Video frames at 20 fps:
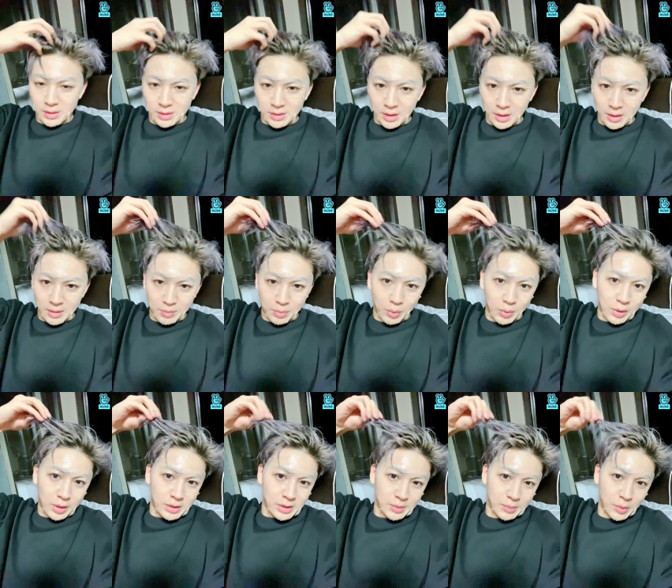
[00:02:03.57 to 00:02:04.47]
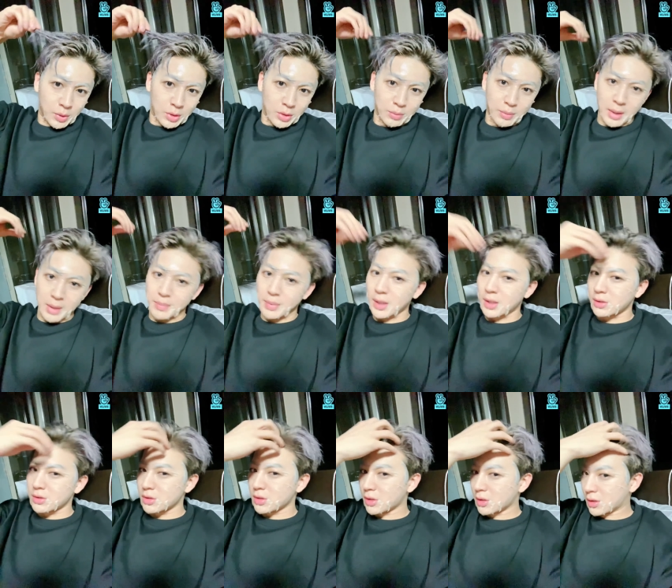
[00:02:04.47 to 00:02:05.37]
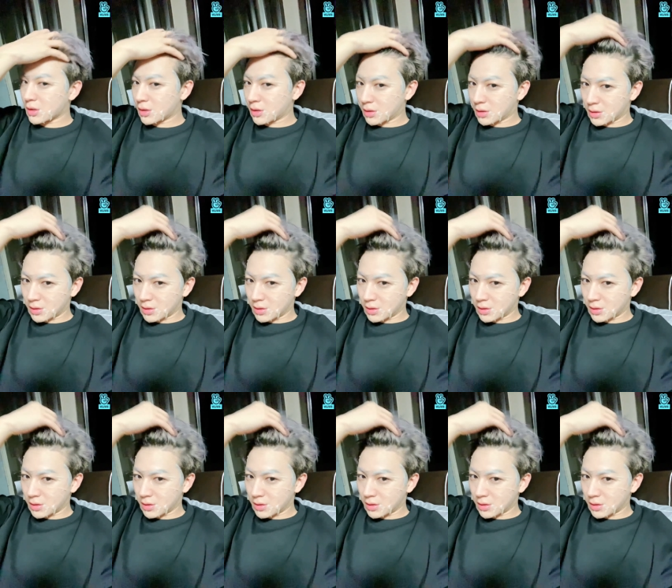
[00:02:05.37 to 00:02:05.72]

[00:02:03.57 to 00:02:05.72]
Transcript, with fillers: 이제 보라색 머리도 많이 빠졌죠?